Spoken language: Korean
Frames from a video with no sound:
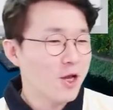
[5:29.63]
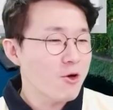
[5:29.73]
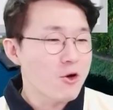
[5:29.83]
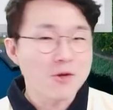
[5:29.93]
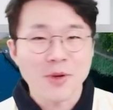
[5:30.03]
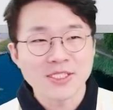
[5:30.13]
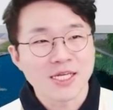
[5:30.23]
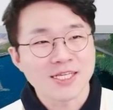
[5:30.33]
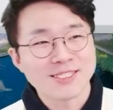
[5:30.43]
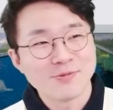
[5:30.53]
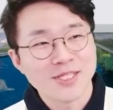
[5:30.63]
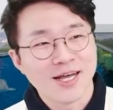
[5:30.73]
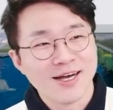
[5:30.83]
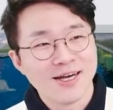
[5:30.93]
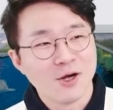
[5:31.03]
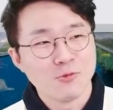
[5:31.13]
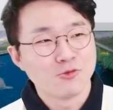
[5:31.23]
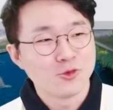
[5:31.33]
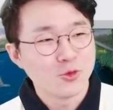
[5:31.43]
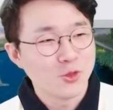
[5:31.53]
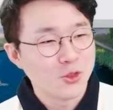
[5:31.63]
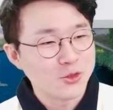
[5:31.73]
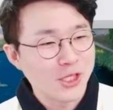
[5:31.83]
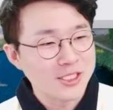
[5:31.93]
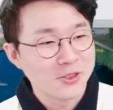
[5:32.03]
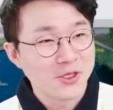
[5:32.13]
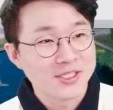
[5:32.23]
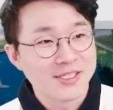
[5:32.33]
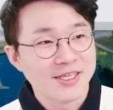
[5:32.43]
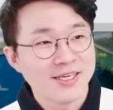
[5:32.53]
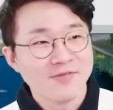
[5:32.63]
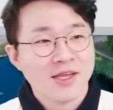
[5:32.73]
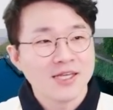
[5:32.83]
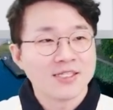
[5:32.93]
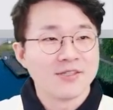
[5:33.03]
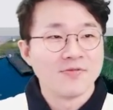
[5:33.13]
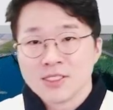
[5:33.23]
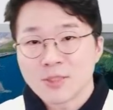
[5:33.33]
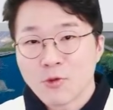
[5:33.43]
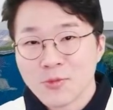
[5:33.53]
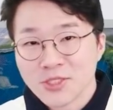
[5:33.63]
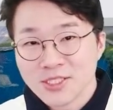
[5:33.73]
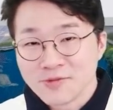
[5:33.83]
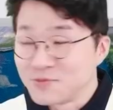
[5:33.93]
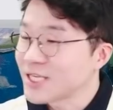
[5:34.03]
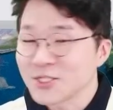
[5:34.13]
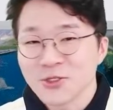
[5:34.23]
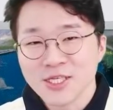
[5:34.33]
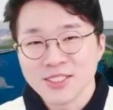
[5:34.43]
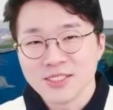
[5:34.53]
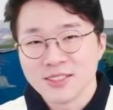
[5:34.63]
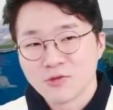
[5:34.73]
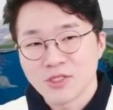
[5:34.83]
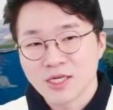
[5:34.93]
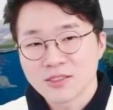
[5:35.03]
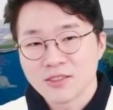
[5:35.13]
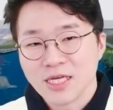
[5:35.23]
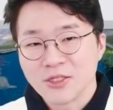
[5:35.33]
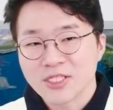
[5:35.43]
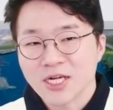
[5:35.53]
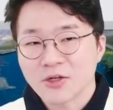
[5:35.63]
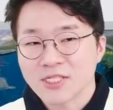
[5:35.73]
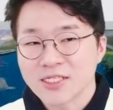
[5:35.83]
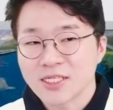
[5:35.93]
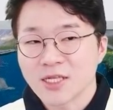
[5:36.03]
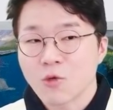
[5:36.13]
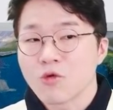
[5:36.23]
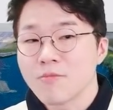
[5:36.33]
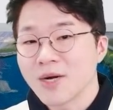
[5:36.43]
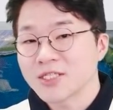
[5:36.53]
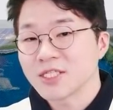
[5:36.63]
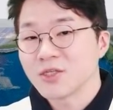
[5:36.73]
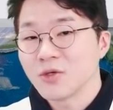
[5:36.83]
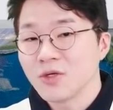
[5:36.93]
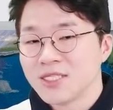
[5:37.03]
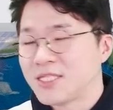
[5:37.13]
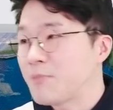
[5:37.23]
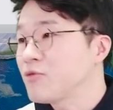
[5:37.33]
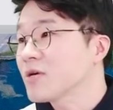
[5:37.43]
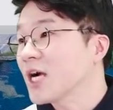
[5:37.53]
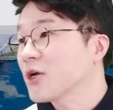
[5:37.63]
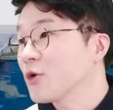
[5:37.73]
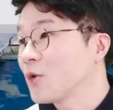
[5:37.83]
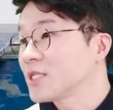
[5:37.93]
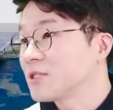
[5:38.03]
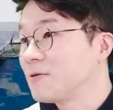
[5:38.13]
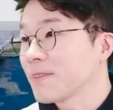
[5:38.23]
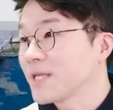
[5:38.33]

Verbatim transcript: 뭐라고 언급하진 않겠습니다. 아, 무슨 소리예요? 전 아닌 것 같은데. 하여튼, 자, 보면은, 작년에는 우리가 그 에너지 가격 상승이나 공급망 차질로 제품 가격이 올랐죠.